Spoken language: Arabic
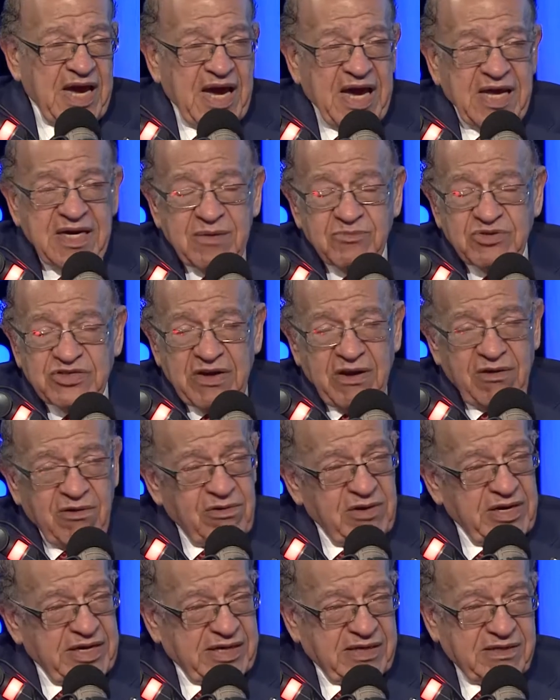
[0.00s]
انا مش
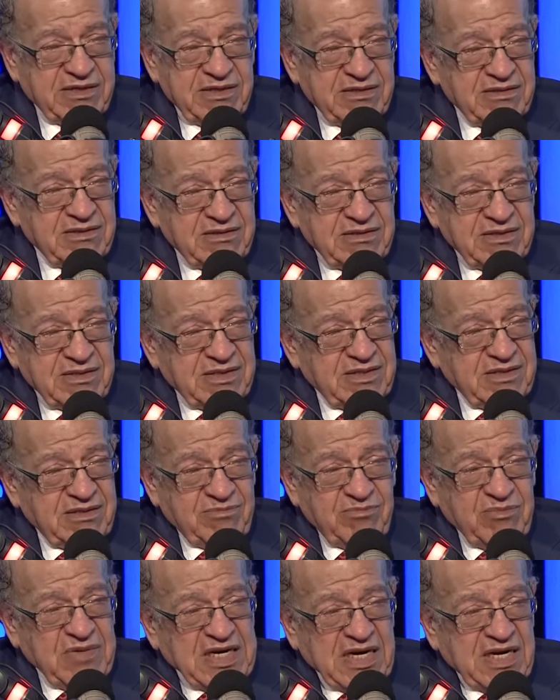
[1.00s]
هقول لك
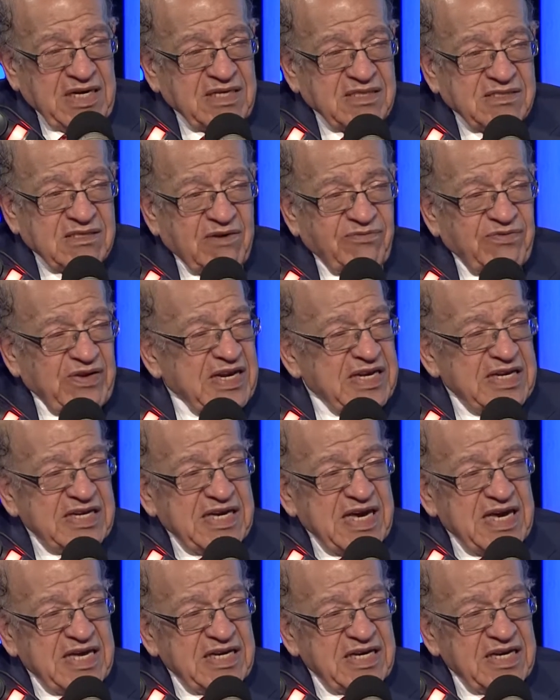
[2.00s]
من الاعتراف
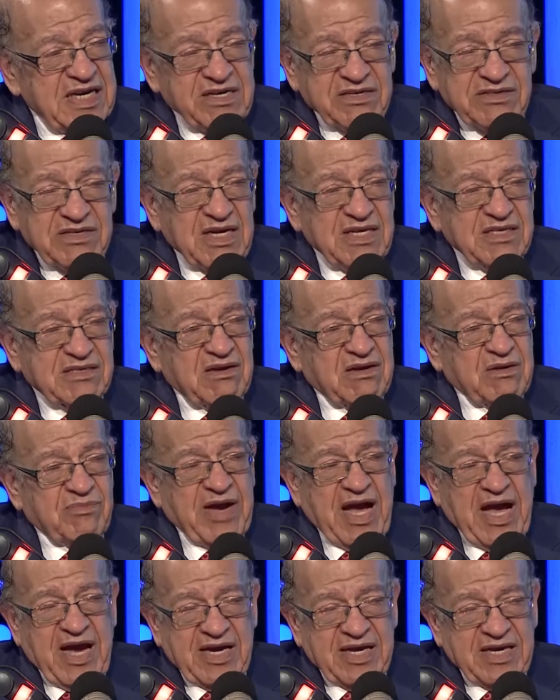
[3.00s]
الانكاري غير ثلاث
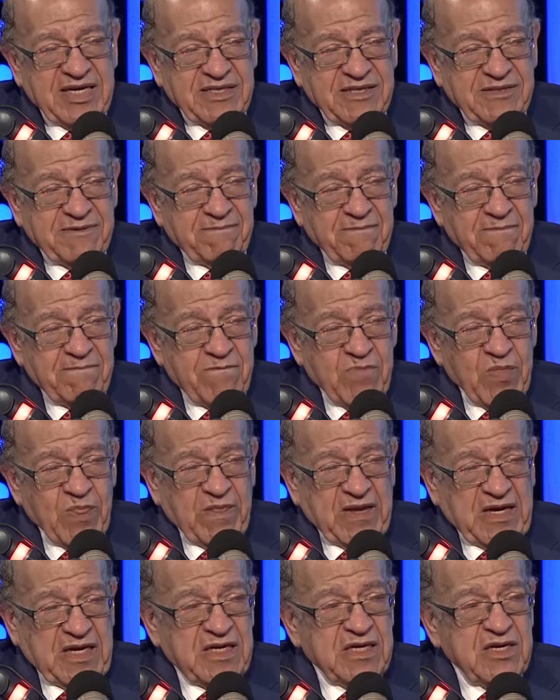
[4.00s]
اربع حاجات
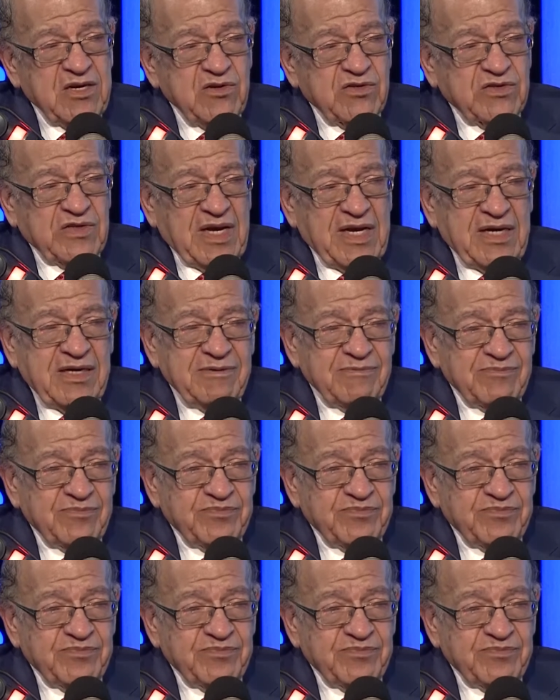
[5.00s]
حين يسال